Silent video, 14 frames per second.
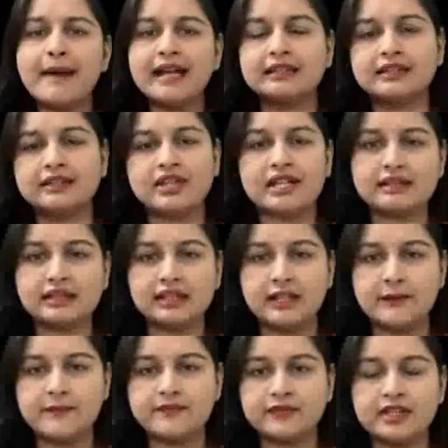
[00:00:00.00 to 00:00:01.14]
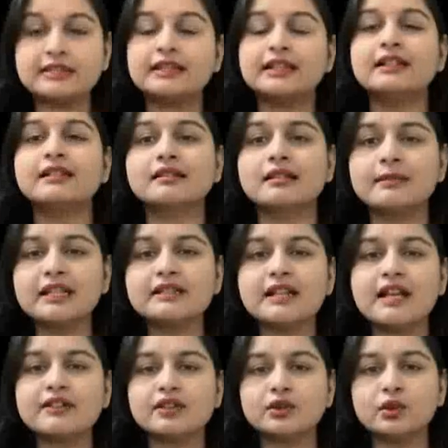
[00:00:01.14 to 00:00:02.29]
मात दी जा सके इसके लिए सभी
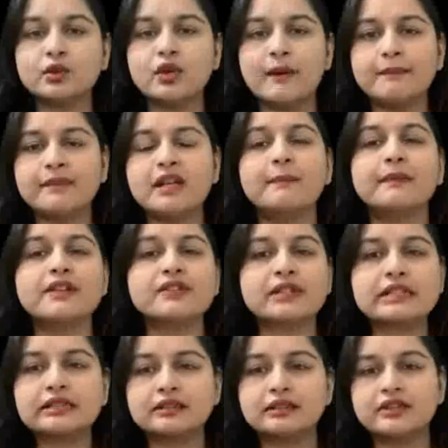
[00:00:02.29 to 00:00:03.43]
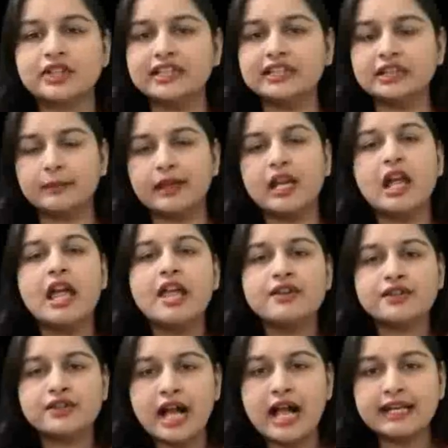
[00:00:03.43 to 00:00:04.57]
सांसदों को अपने अपने संसदीय क्षेत्र में
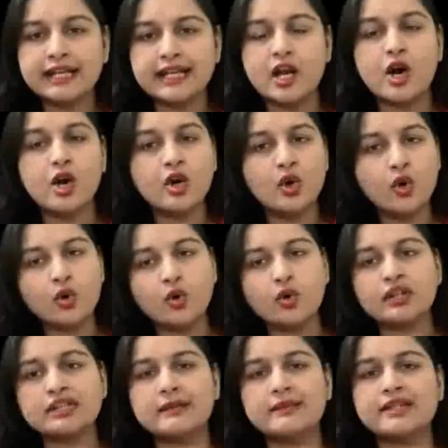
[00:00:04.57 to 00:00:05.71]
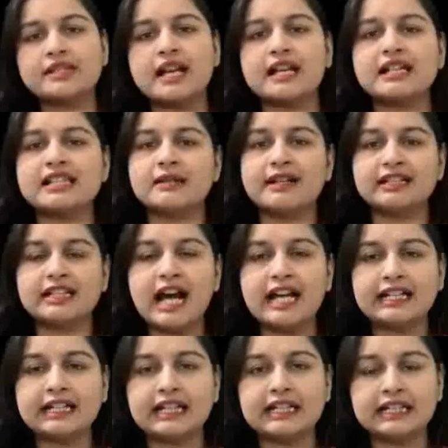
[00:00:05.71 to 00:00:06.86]
जाने और लोगों की समस्या का
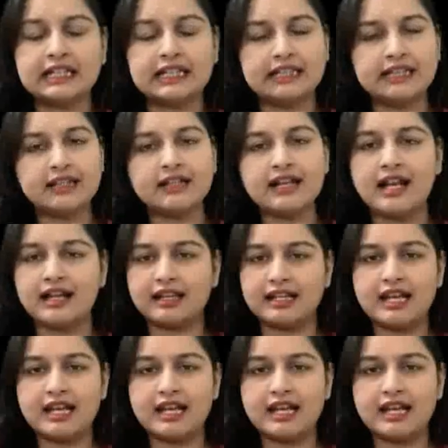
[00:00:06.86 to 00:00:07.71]
समाधान करने के लिए कहा